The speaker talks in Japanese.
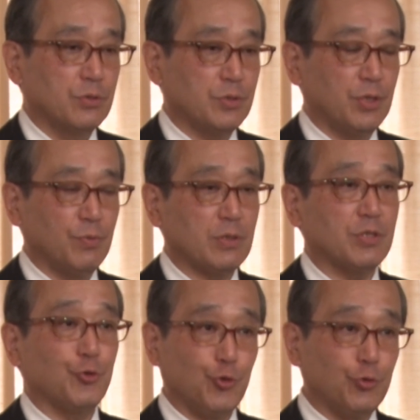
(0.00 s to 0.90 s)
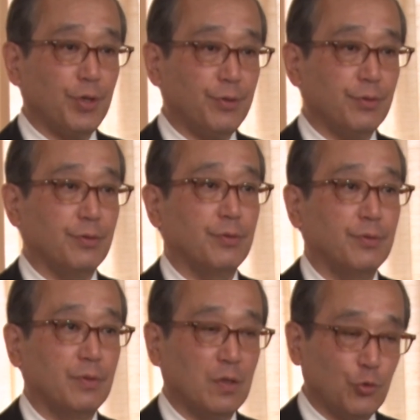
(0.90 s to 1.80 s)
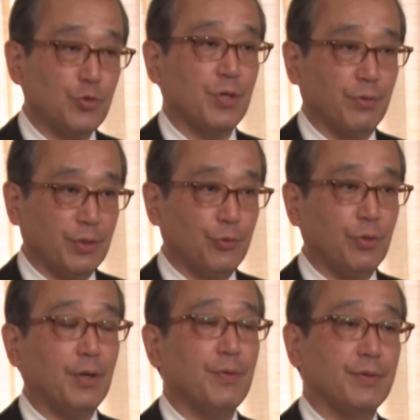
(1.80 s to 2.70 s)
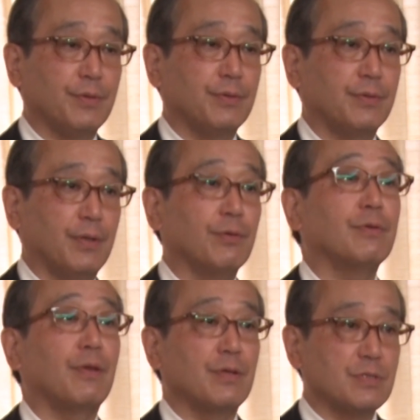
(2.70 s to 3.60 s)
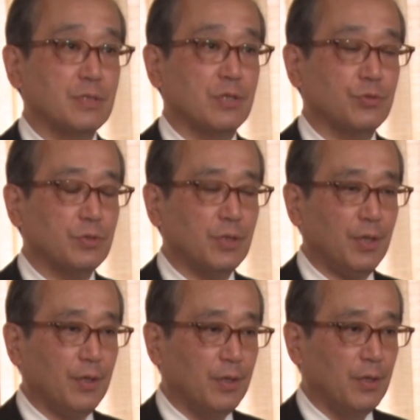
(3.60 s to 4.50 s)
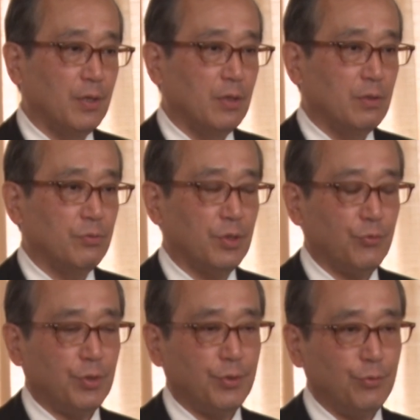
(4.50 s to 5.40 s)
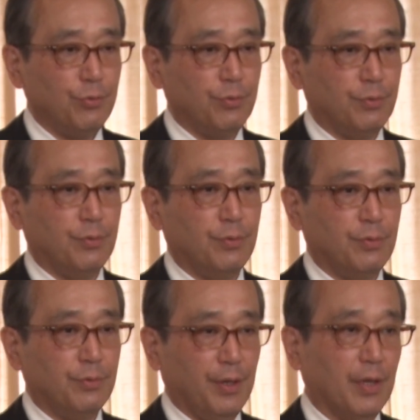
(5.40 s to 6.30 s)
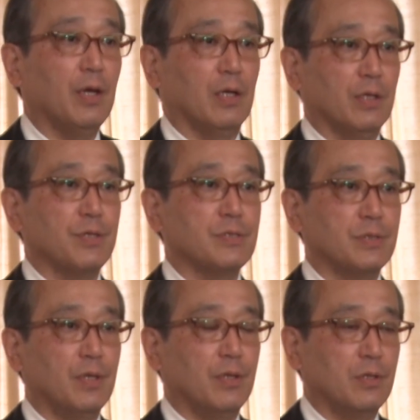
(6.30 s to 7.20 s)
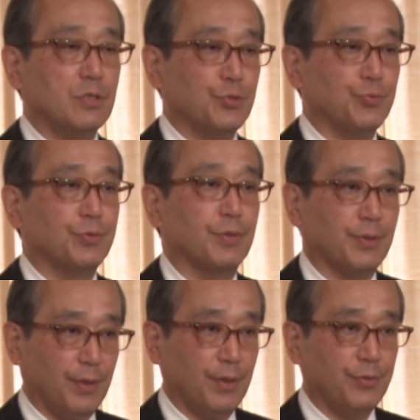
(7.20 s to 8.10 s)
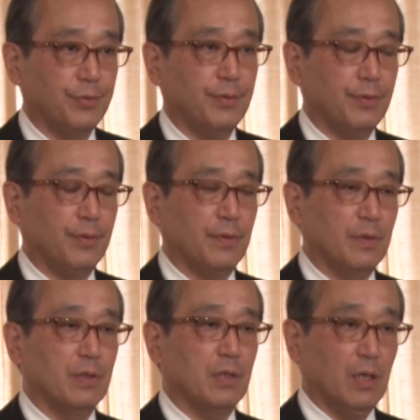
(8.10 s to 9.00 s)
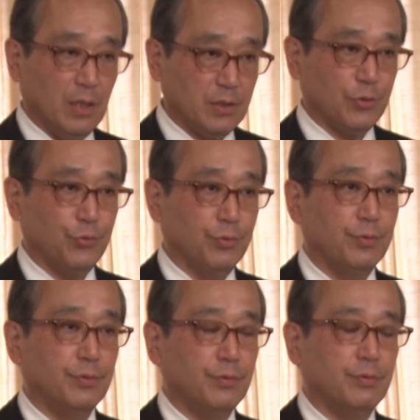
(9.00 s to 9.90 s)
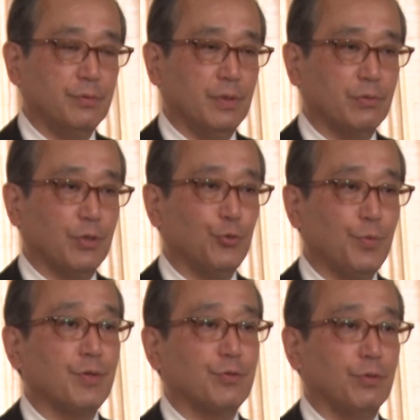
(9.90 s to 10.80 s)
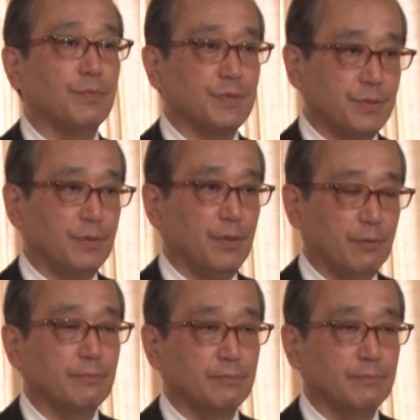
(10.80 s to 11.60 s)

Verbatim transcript: そして被爆者の証言ね、当事者の方おられたのでですねそういった我々の願いがですね一部というか、えー、叶ったというふうな受け止めをしております。